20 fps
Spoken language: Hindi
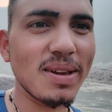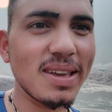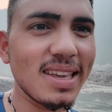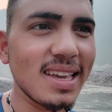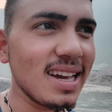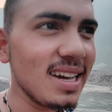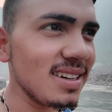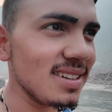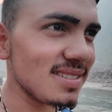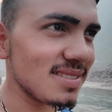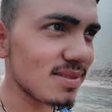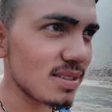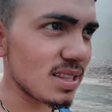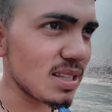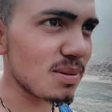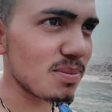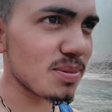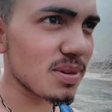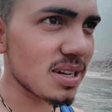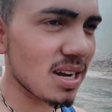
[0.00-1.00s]
में ही है
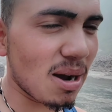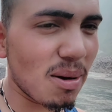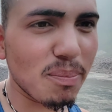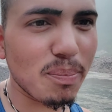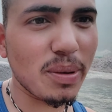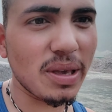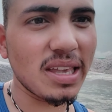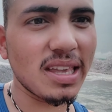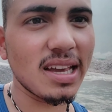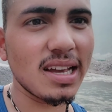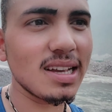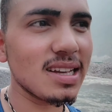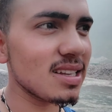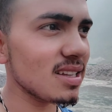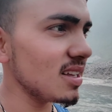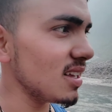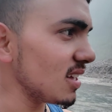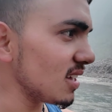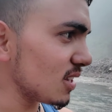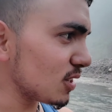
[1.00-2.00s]
मतलब काम पे ही है
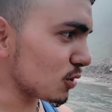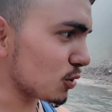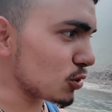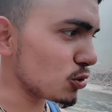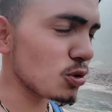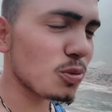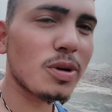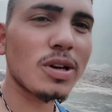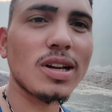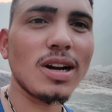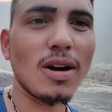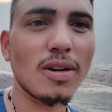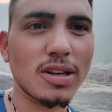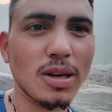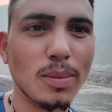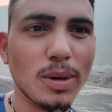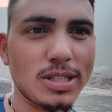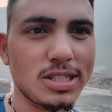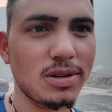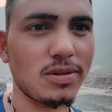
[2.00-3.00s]
तो जो भी गांव
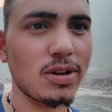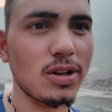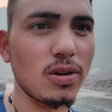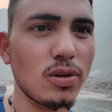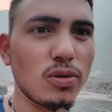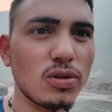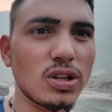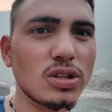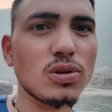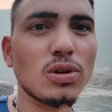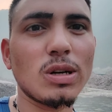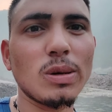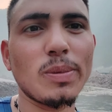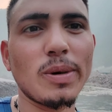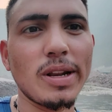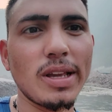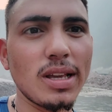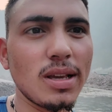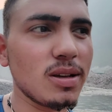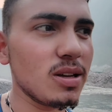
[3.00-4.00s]
के बच्चे वगैरह उनकी छुट्टी
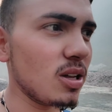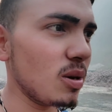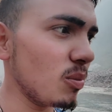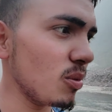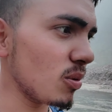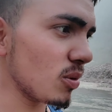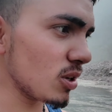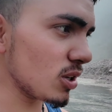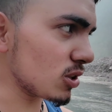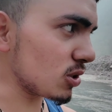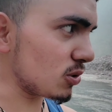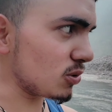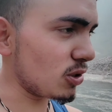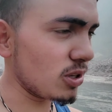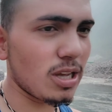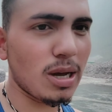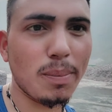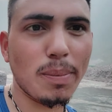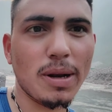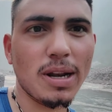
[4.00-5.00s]
पड़ेगी गर्मी होगी तो
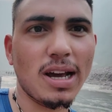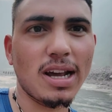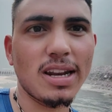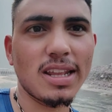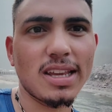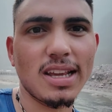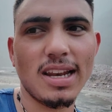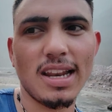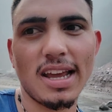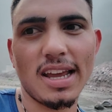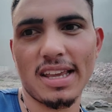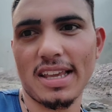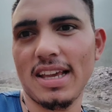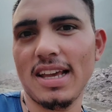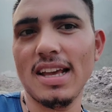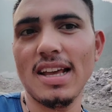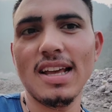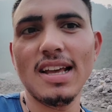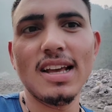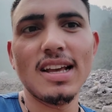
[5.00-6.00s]
वो यहाँ पे नहाने के लिए
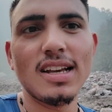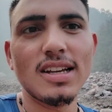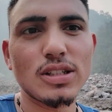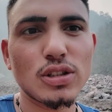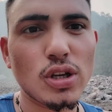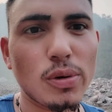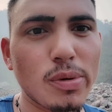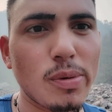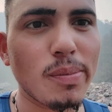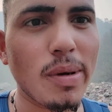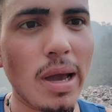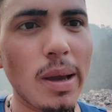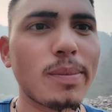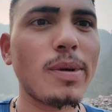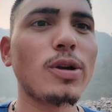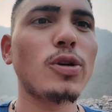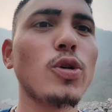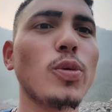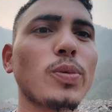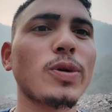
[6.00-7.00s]
आएंगे सभी अभी मैं
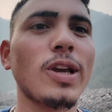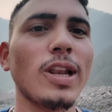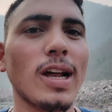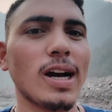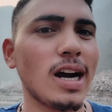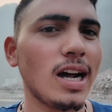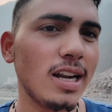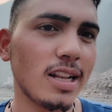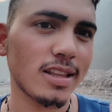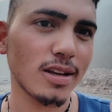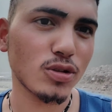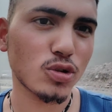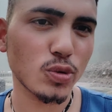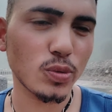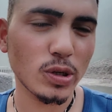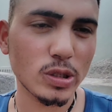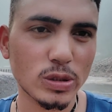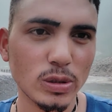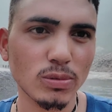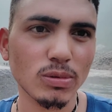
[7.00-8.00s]
भी डुबकी लगा लेता हूँ
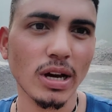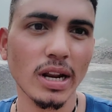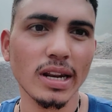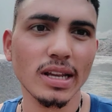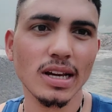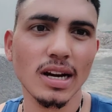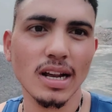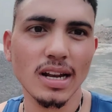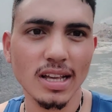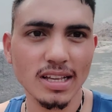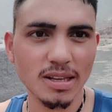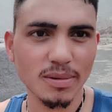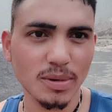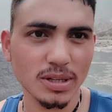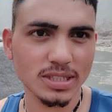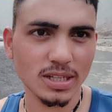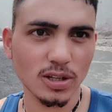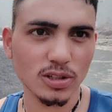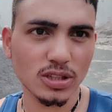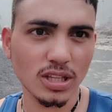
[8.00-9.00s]
सुबह से नहाने का अलग ही
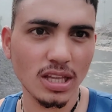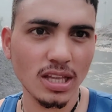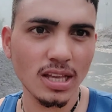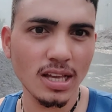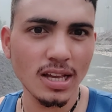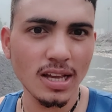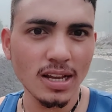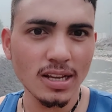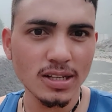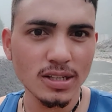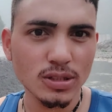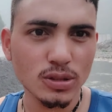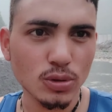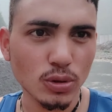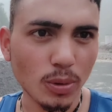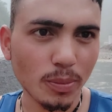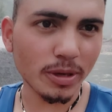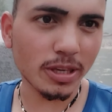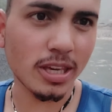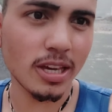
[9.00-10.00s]
मज़ा होता है
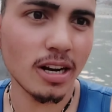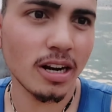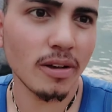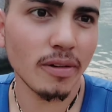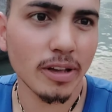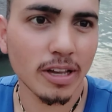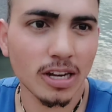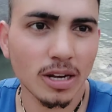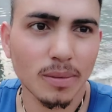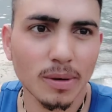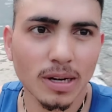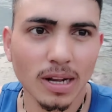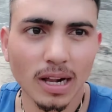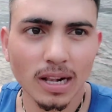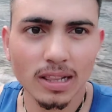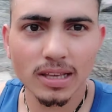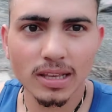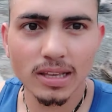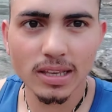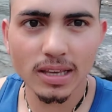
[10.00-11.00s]
सो अभी कीड़े वगैरह भी
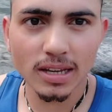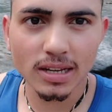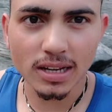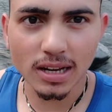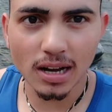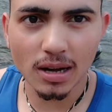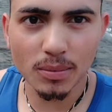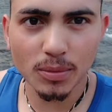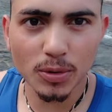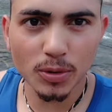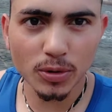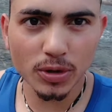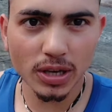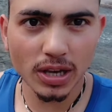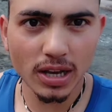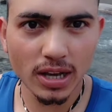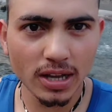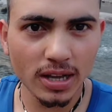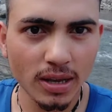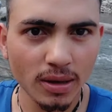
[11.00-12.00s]
डाल दिए ये काम हो
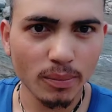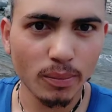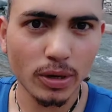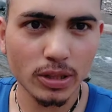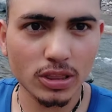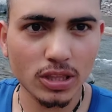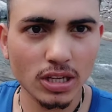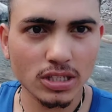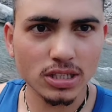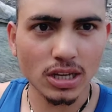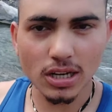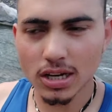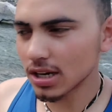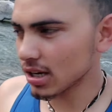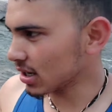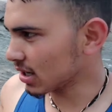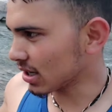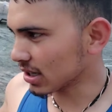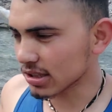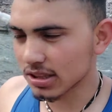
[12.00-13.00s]
गया पत्थर सारे
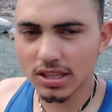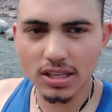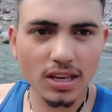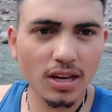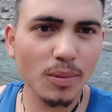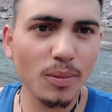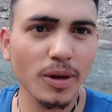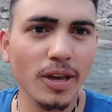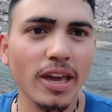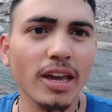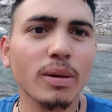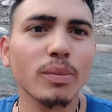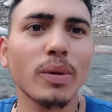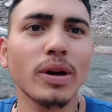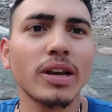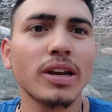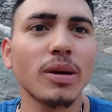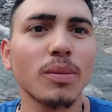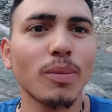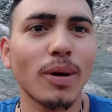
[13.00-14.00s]
रख दिए अब एक
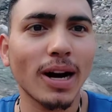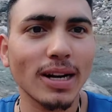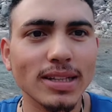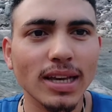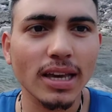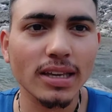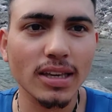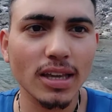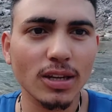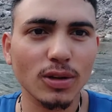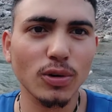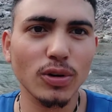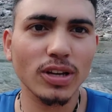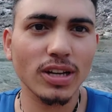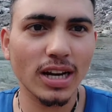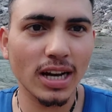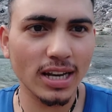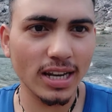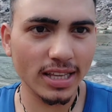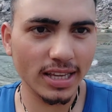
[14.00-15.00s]
महीने बाद आएंगे इनको
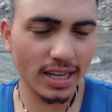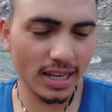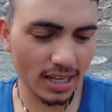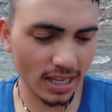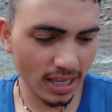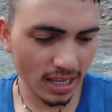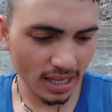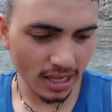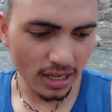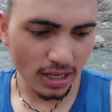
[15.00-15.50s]
निकालने के लिए